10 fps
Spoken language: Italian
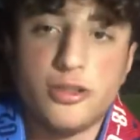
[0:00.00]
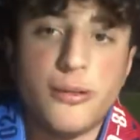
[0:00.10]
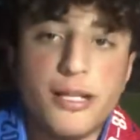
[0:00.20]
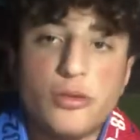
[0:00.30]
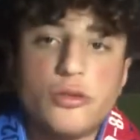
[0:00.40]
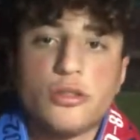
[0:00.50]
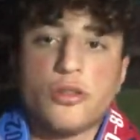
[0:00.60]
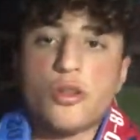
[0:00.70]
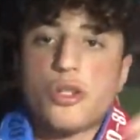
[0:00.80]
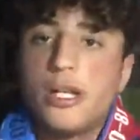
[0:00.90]
soprattutto
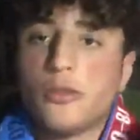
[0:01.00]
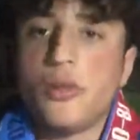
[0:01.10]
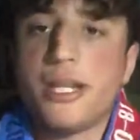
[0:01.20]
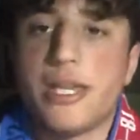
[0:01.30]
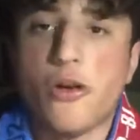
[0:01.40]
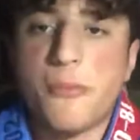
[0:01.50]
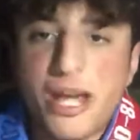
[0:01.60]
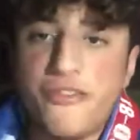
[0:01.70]
sono giocatori che ormai